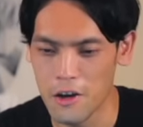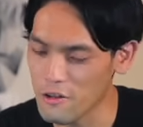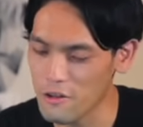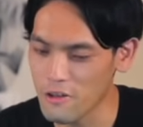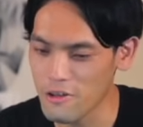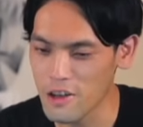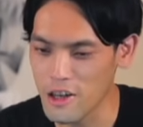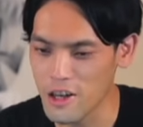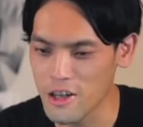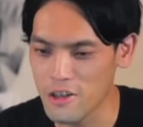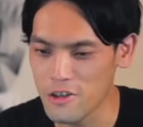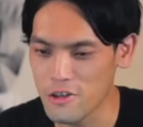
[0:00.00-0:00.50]
こ
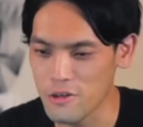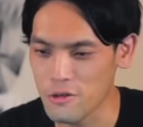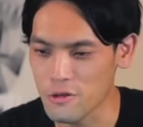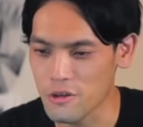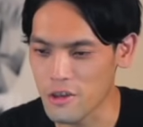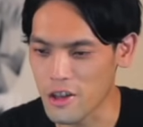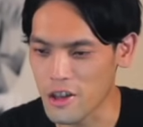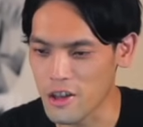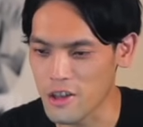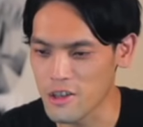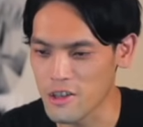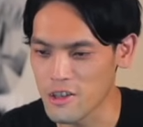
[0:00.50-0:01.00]
れの相性
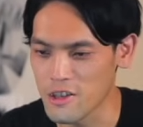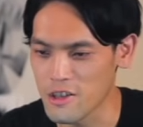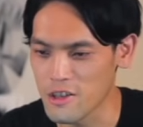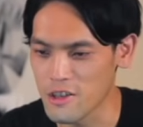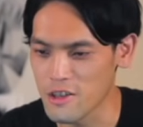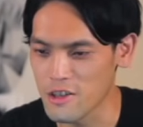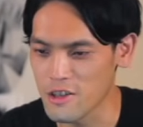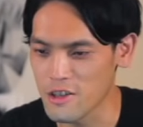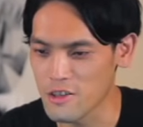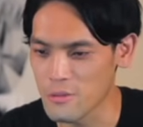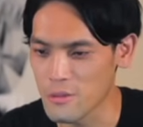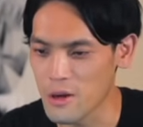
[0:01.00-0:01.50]
がね
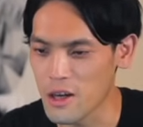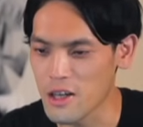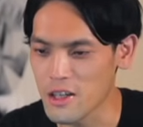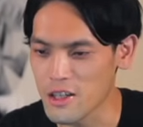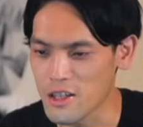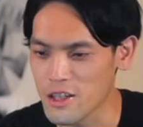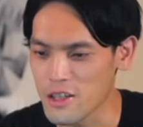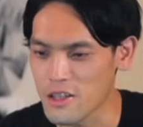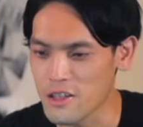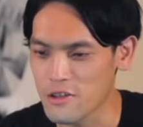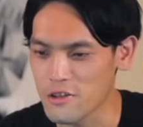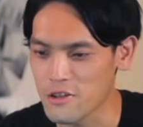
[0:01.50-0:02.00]
素晴ら
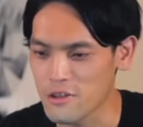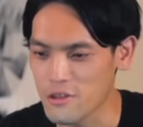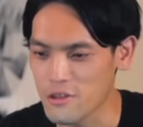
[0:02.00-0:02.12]
しいんです